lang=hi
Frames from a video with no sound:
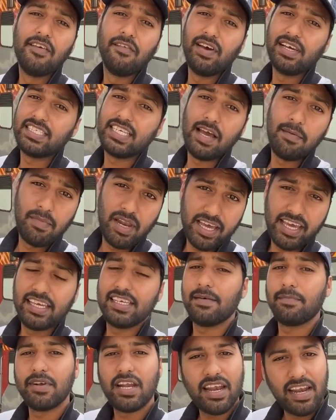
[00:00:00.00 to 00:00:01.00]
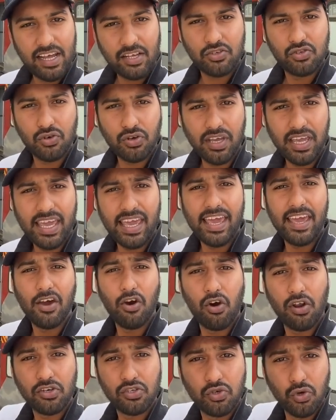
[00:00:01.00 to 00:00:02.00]
वैसे हम लगेज अपना रख चुके हैं
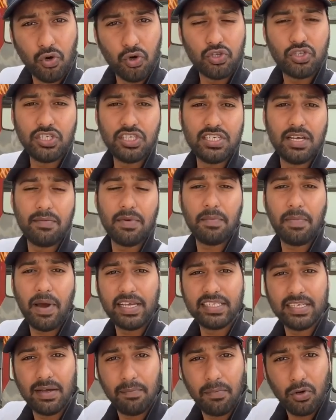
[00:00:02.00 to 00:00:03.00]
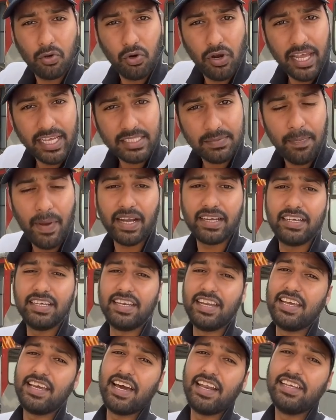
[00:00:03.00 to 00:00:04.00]
और जो चीज़ हमने भाई साहब बिल्कुल एक्सपेक्ट ही
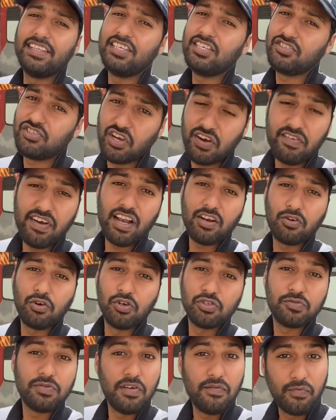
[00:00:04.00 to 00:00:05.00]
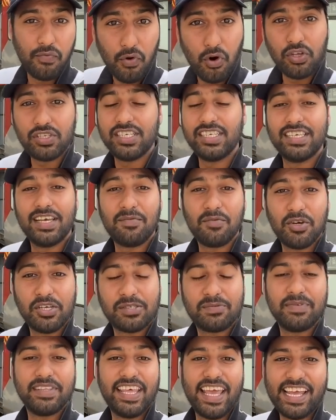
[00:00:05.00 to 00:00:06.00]
नहीं करी थी जनरल कोच में वो चीज़ हमको
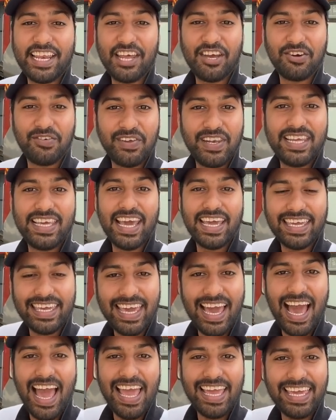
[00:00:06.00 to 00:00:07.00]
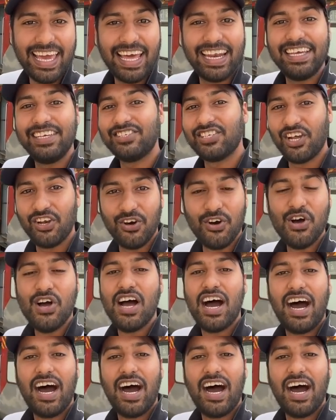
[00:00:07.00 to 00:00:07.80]
इसमें देखने को मिली है क्या है क्या नहीं चलो